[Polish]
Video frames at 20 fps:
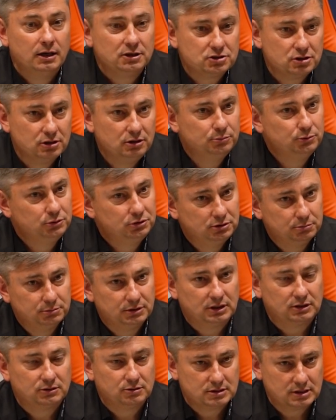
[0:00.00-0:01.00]
czyli musimy
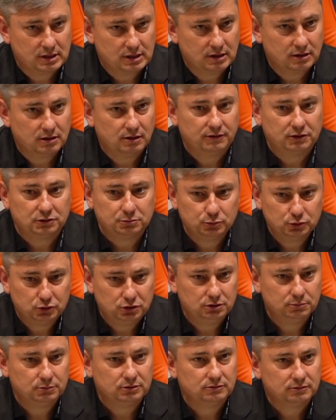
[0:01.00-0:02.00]
na to zareagować,
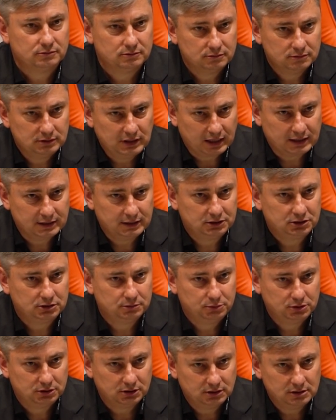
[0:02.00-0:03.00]
musimy jak
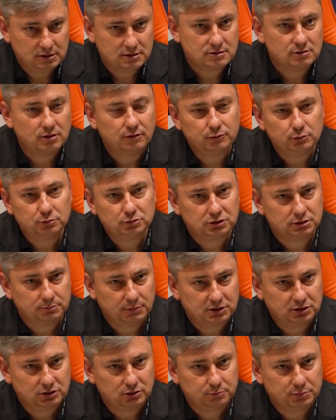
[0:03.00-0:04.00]
najszybciej znowu
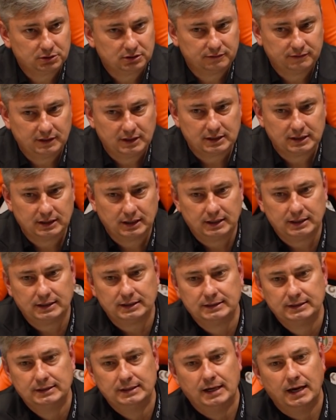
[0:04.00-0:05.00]
utrzymać tą przewagę,
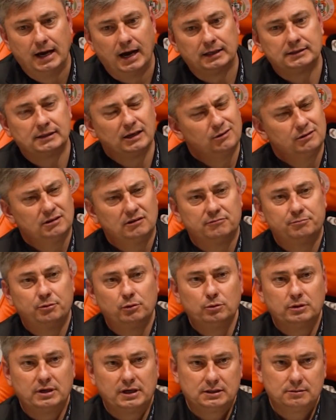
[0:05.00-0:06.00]
a, a tego nam w
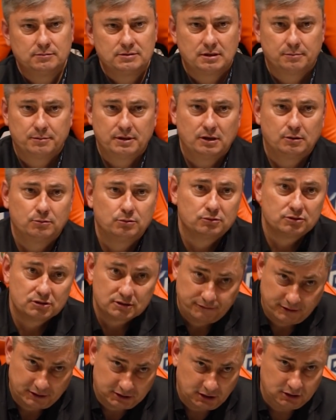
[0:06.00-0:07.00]
polu karnym zabrakło.
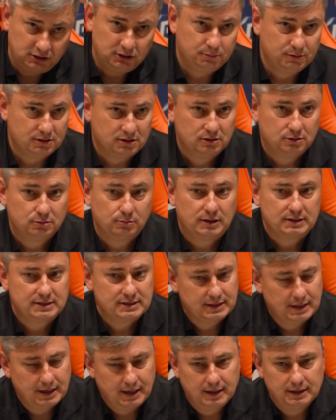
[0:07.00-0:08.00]
Stwarzaliśmy
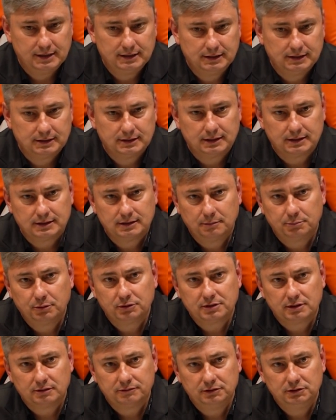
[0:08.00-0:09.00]
sytuację, ale jednak nie
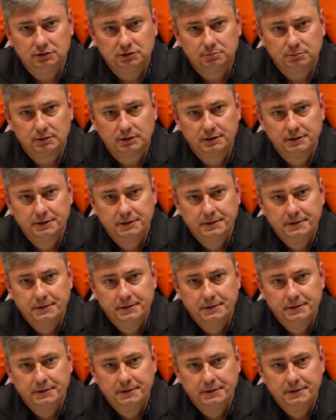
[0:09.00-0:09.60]
potrafiliśmy